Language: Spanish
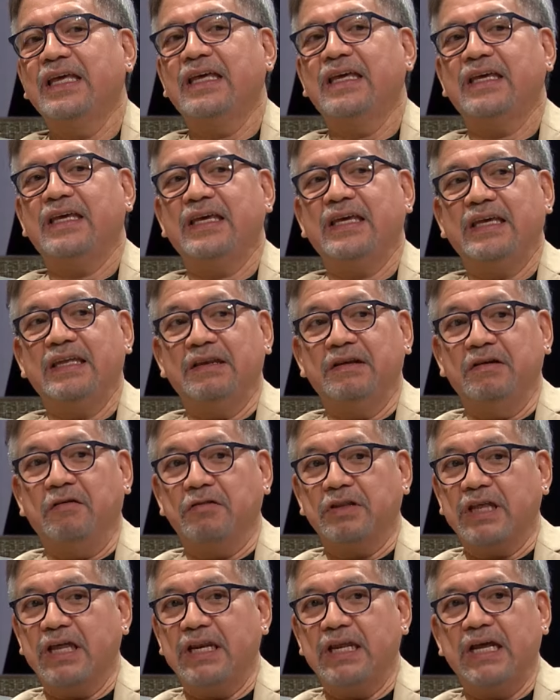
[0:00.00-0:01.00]
Y no
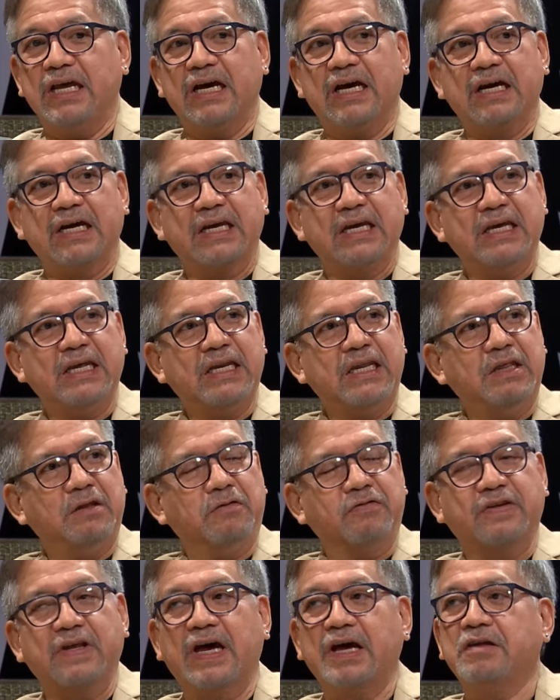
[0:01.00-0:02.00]
tenía aquí ni
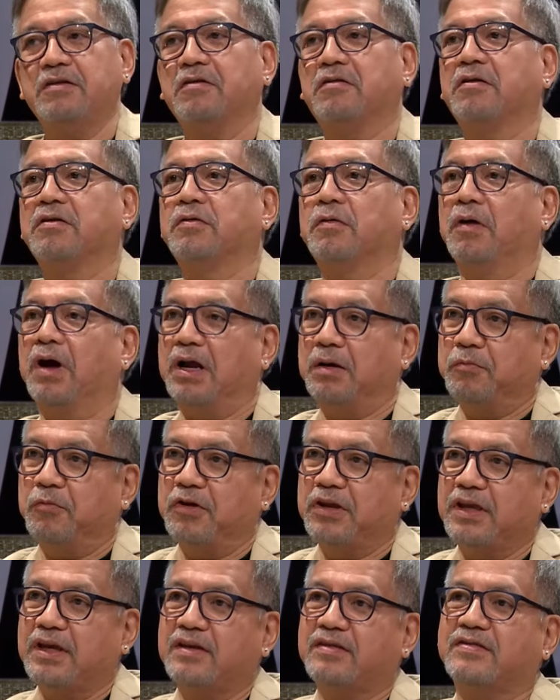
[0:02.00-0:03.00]
dos años cuando Ángel
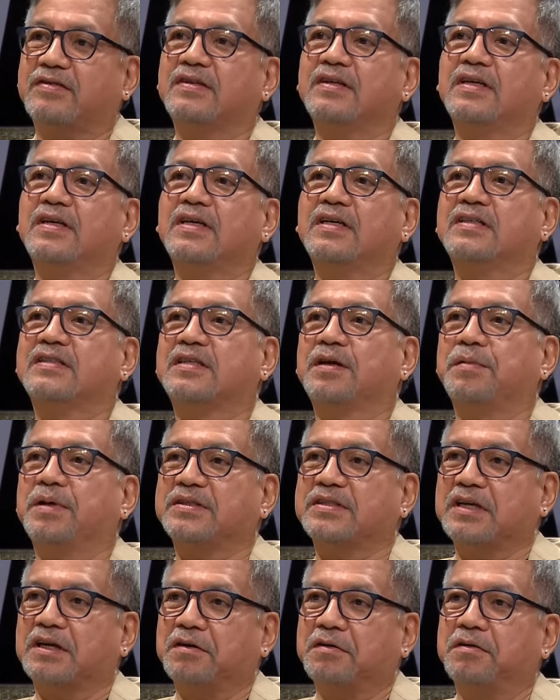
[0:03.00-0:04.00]
Muñiz se me
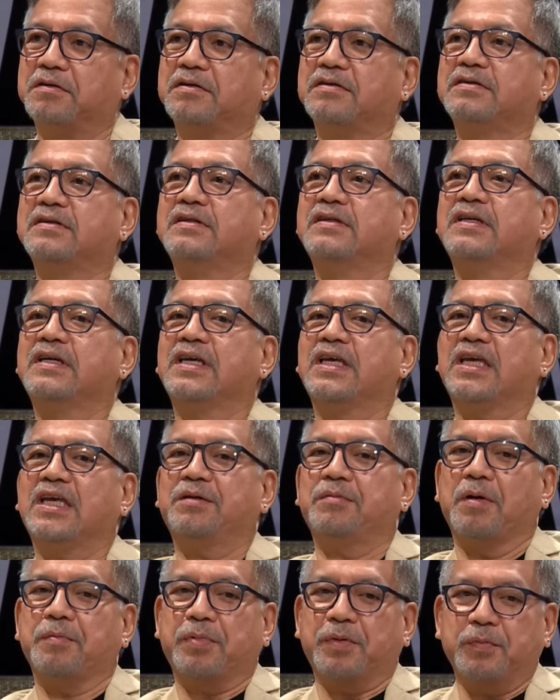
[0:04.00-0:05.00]
acercó y
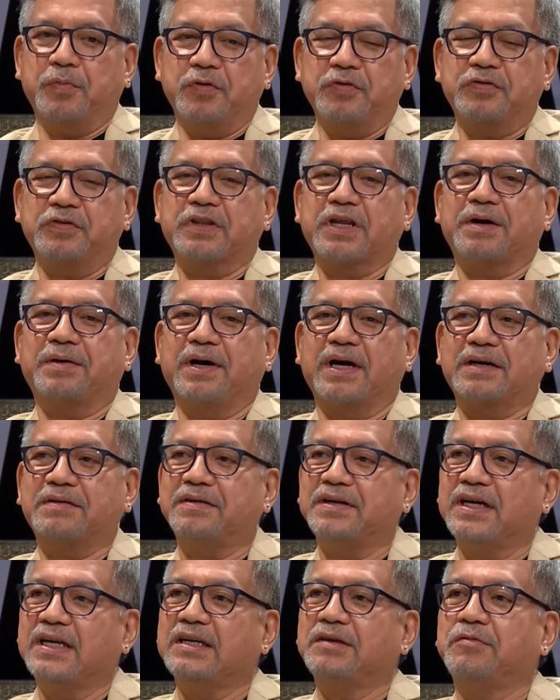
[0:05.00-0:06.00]
me propuso trabajar
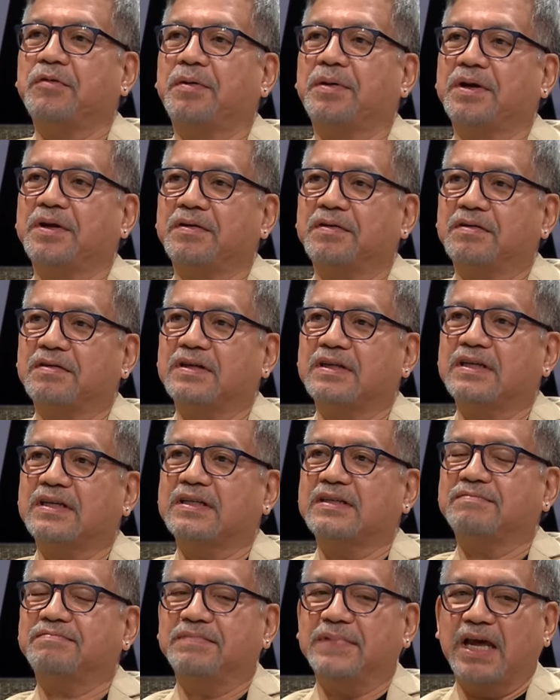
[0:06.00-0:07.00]
con él en Nueva York. Y
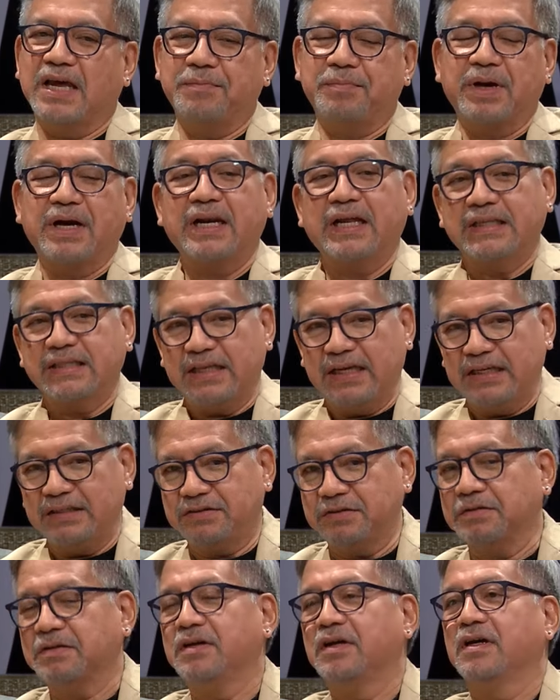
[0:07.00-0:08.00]
de ahí para adelante he
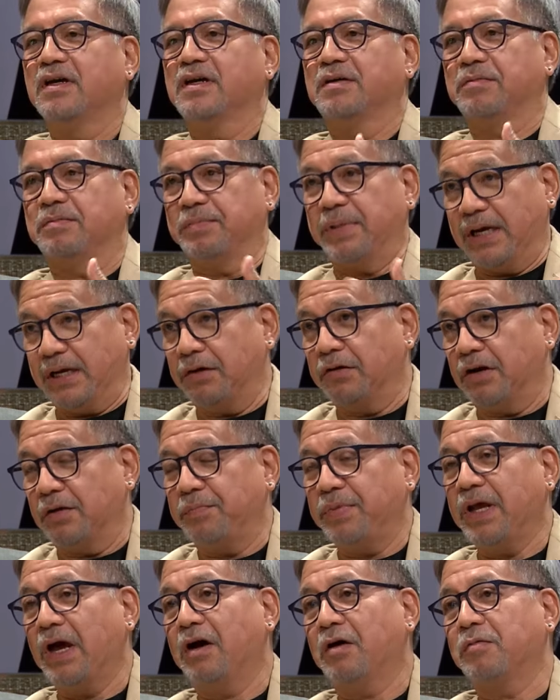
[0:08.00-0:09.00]
hecho Perico
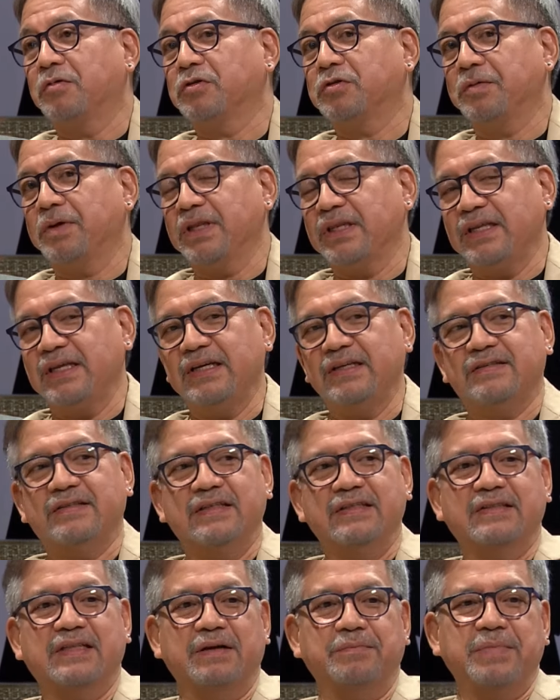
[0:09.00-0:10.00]
Ripiado, como tú bien
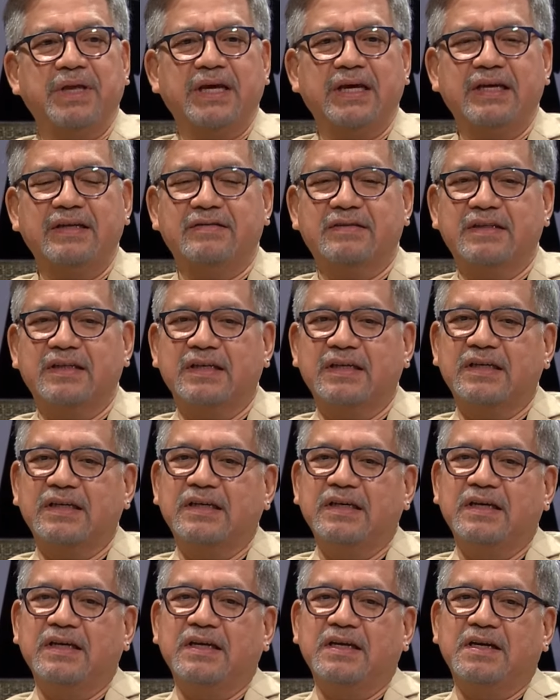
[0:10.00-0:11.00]
dices, también hice
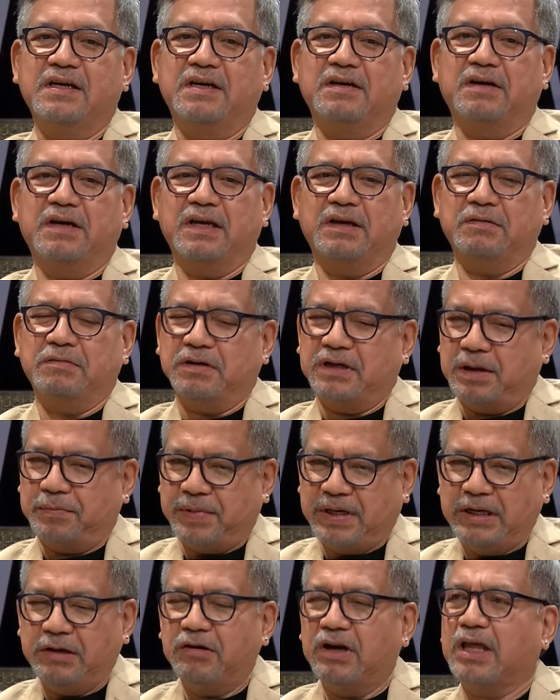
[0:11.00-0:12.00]
eh, la
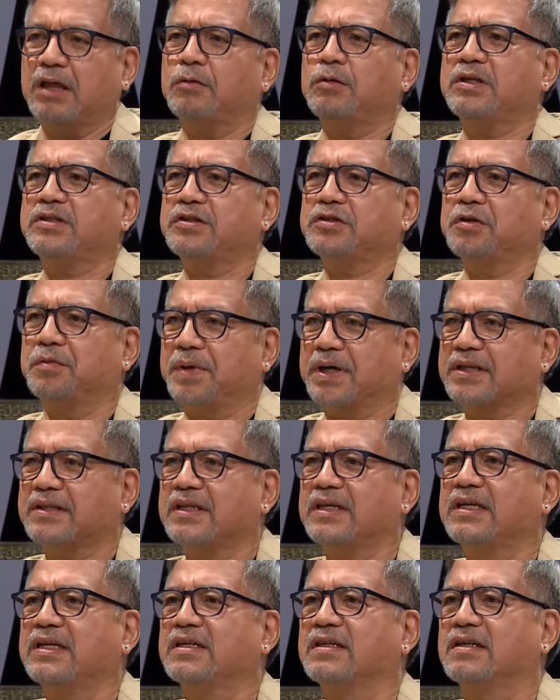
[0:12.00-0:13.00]
película de Luisito
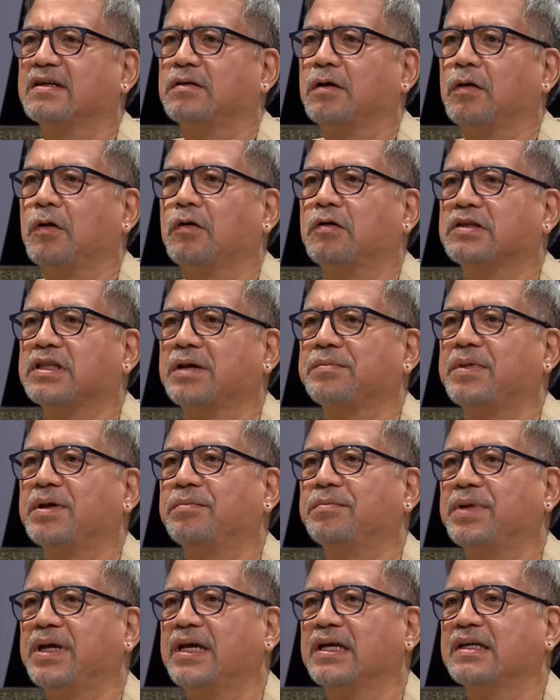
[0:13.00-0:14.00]
Martí, Los Locos también
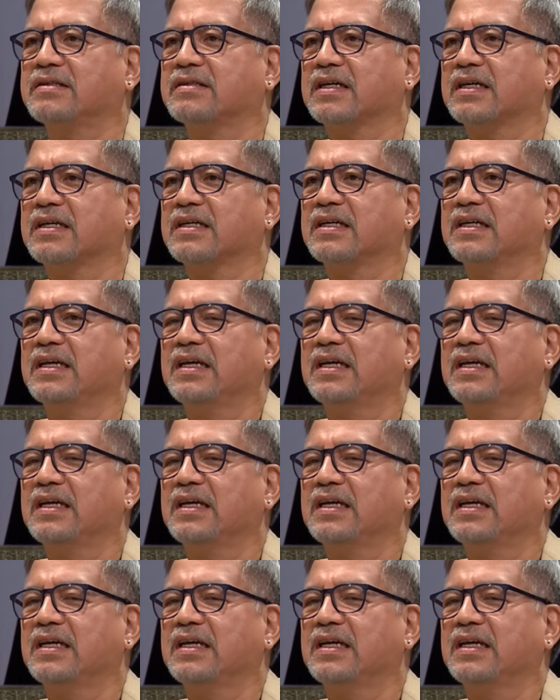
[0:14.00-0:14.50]
piensan.